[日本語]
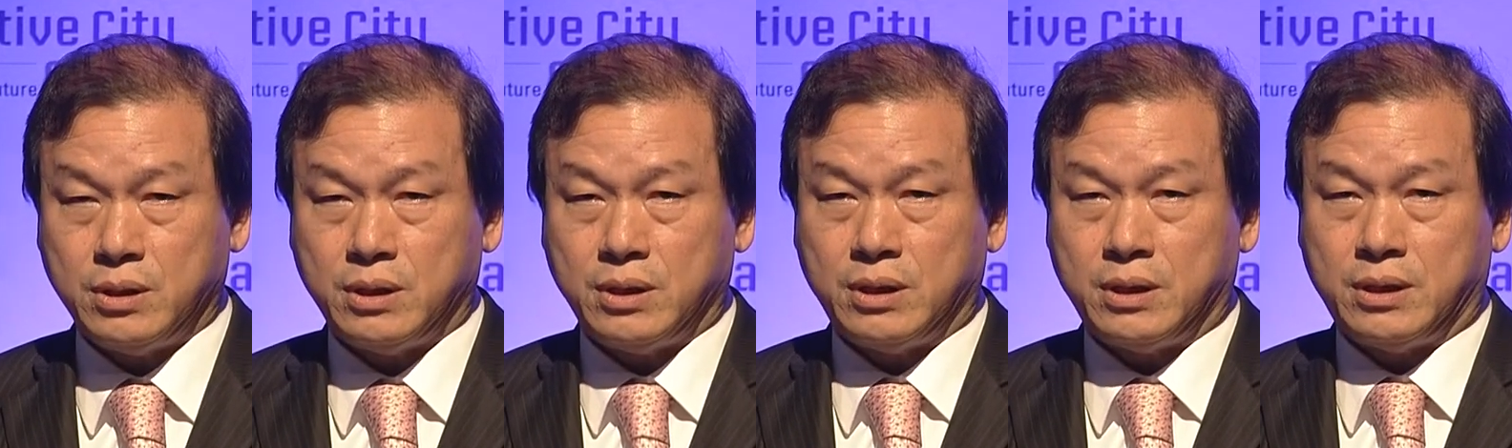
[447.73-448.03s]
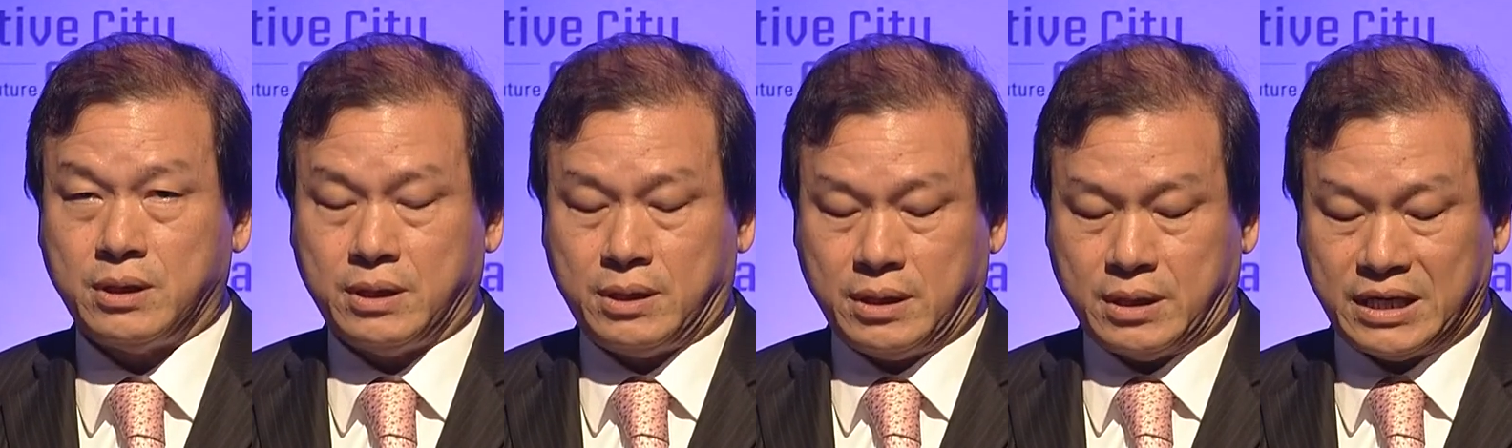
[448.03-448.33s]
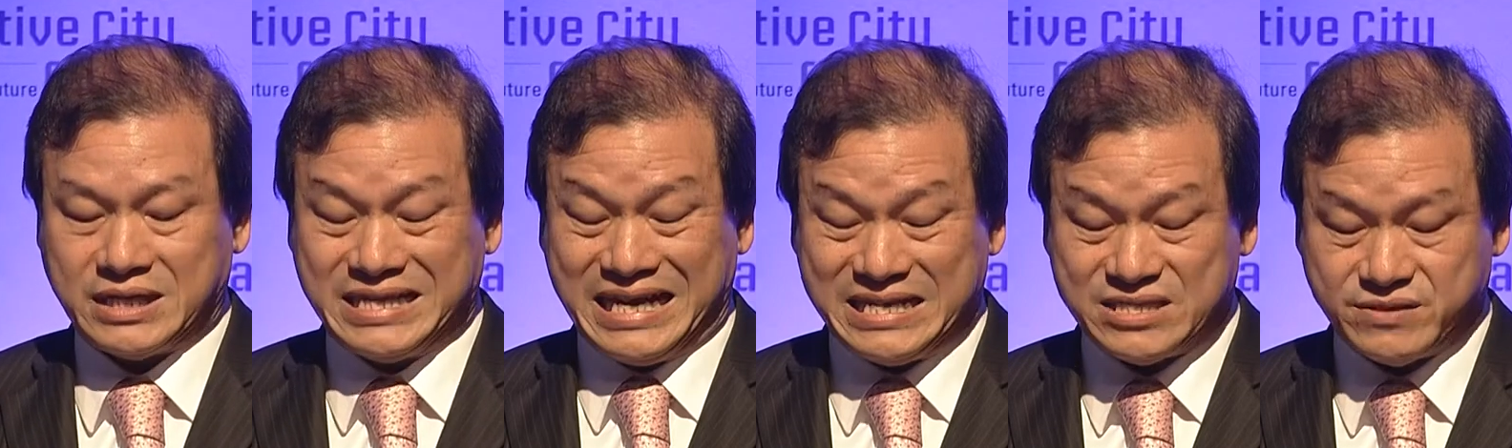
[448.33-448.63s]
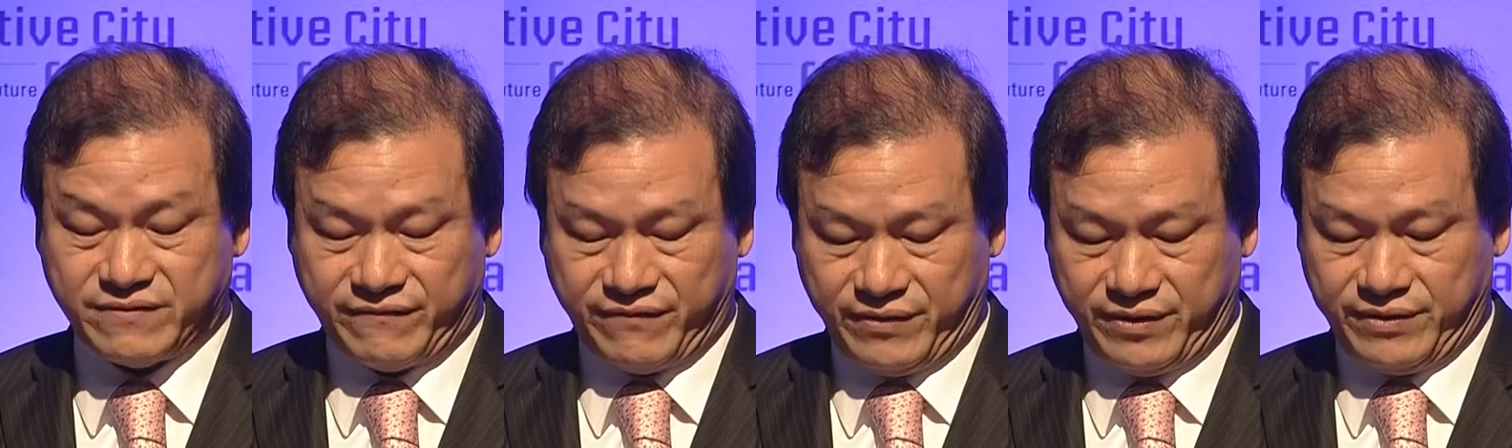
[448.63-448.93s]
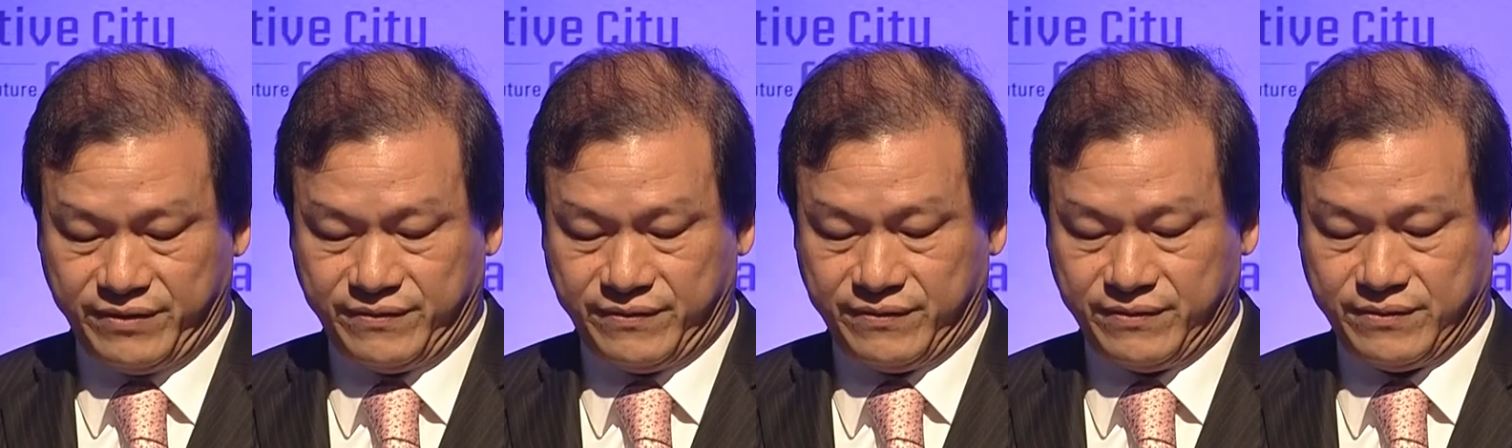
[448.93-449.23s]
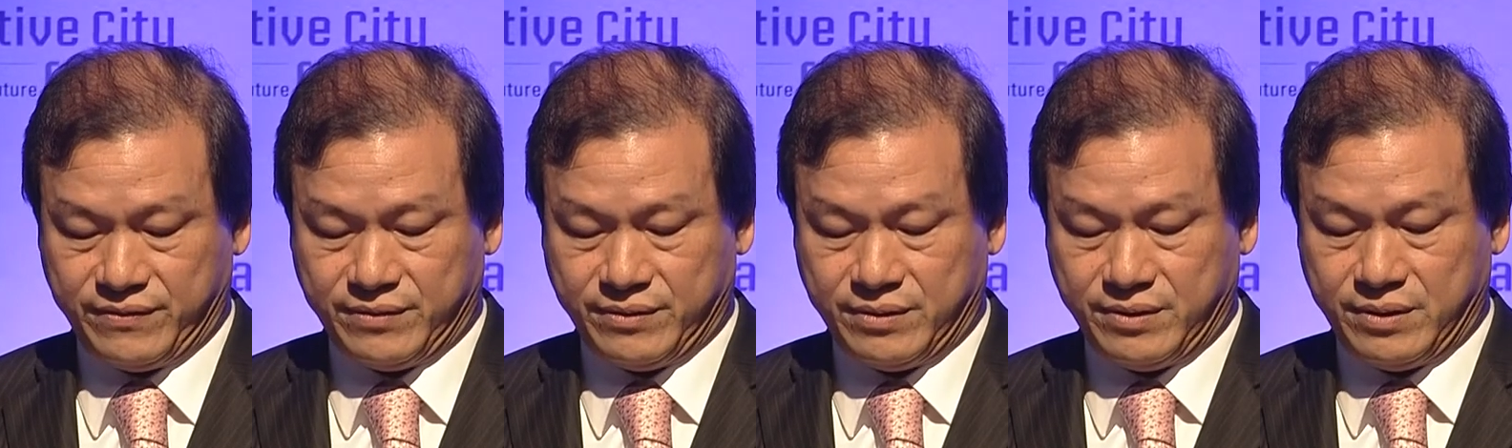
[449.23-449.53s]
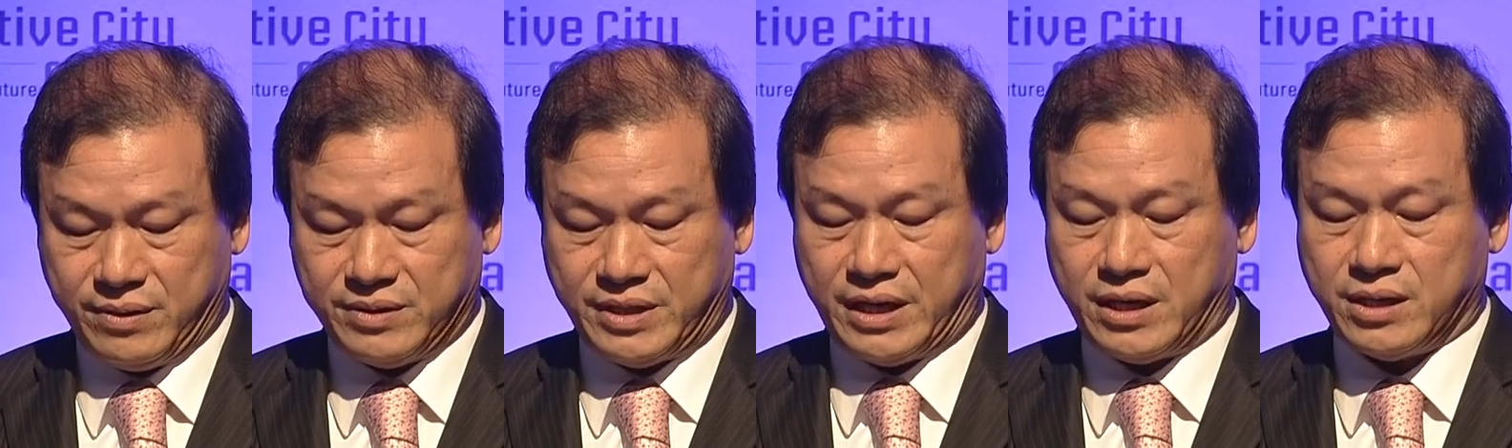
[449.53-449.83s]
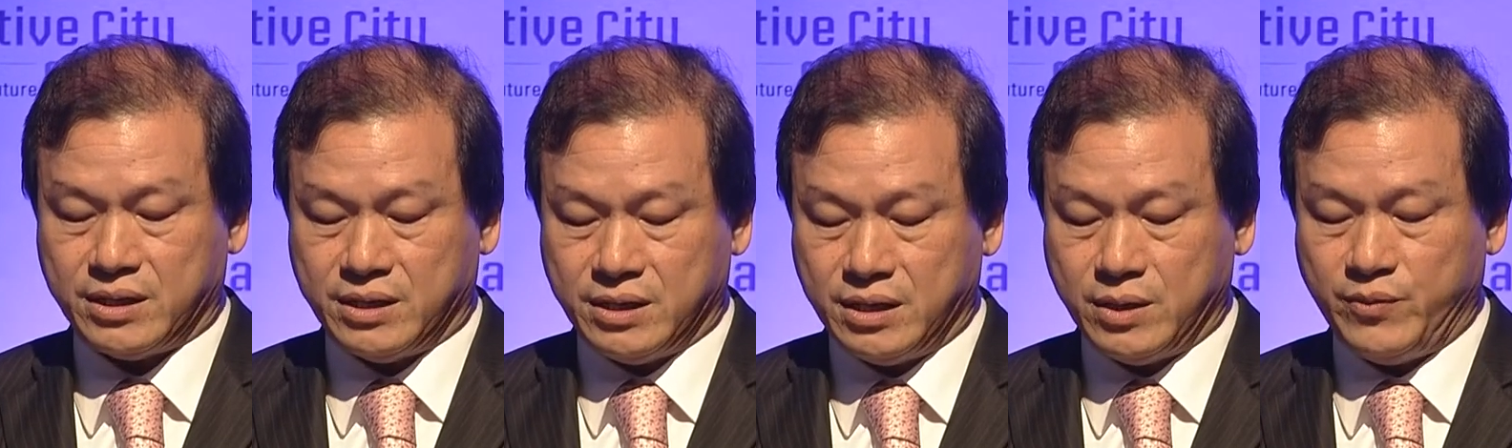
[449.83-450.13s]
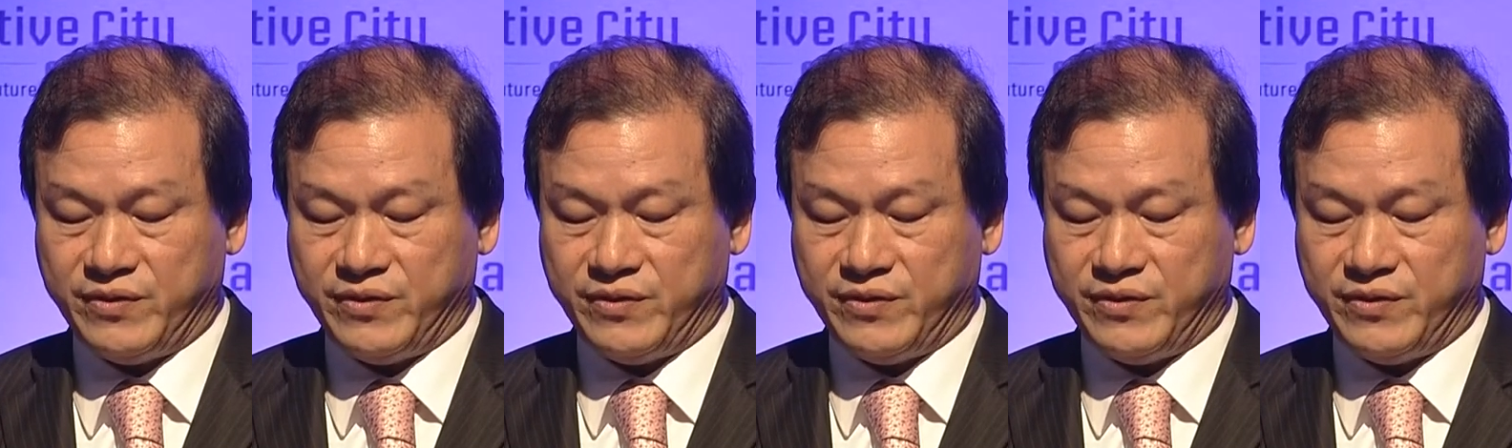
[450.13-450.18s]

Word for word: 自然あるいは政治的